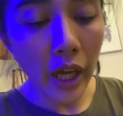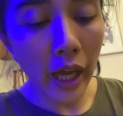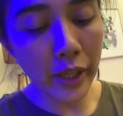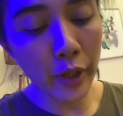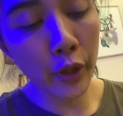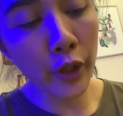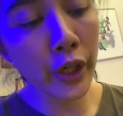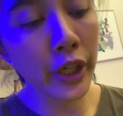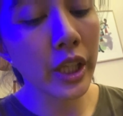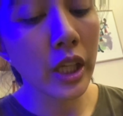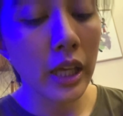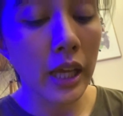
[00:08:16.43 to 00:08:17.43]
Ayun.
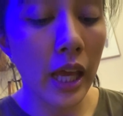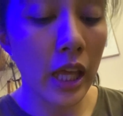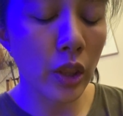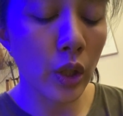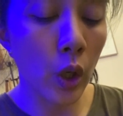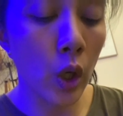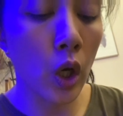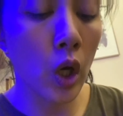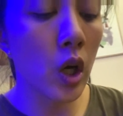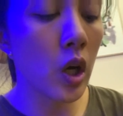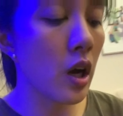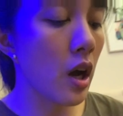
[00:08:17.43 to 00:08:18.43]
Ito,
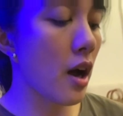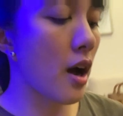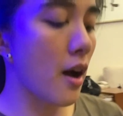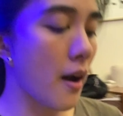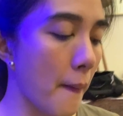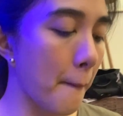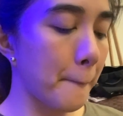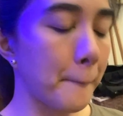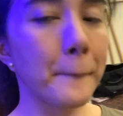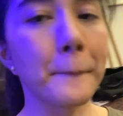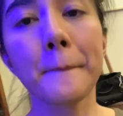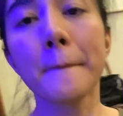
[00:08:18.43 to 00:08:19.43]

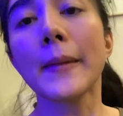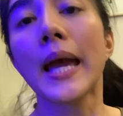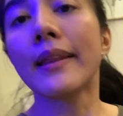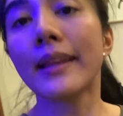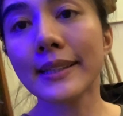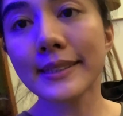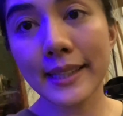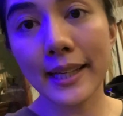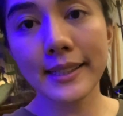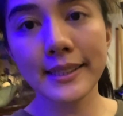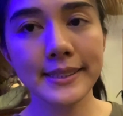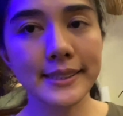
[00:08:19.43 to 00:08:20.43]
um,
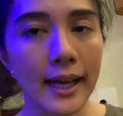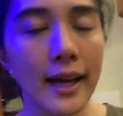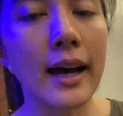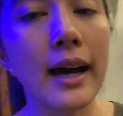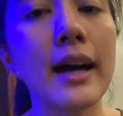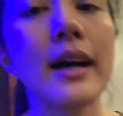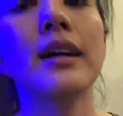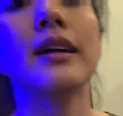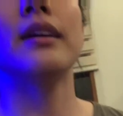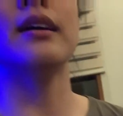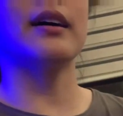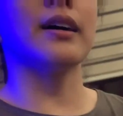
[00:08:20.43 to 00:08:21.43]
nag-sale sa
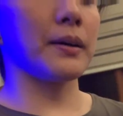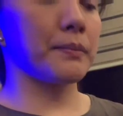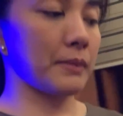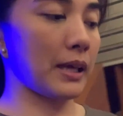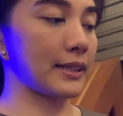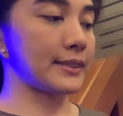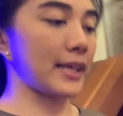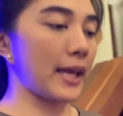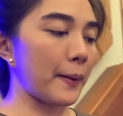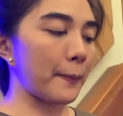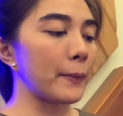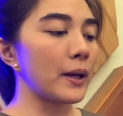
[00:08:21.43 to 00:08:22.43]
um,
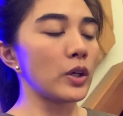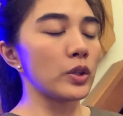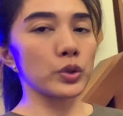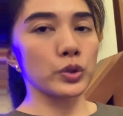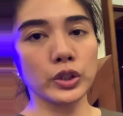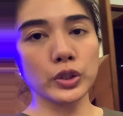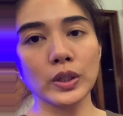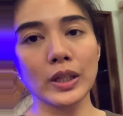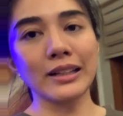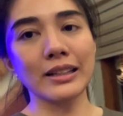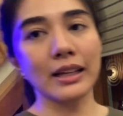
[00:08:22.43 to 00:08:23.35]
SM. So, dito na lang